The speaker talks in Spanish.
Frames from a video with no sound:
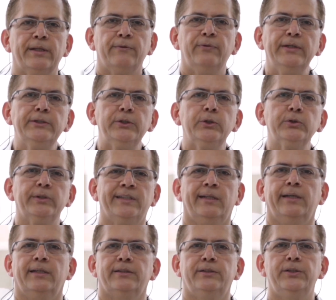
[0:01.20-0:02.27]
beneficios
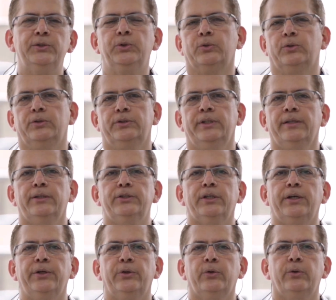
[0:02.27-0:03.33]
del ejercicio se han
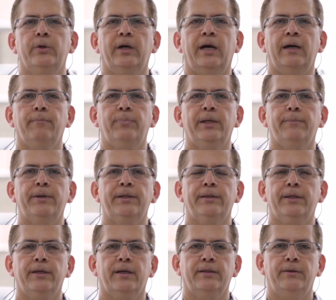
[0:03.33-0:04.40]
descrito
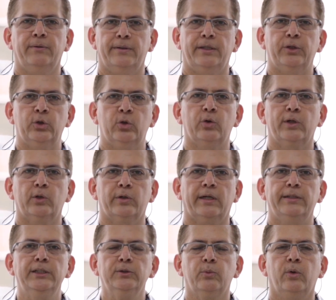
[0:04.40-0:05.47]
ampliamente a nivel de todo el
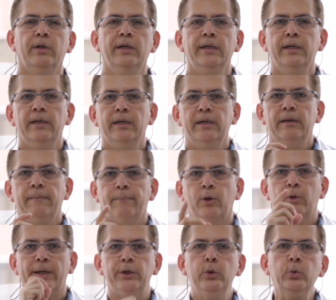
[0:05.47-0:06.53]
organismo,
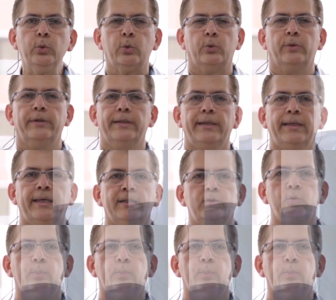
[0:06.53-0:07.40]
pero hay uno que es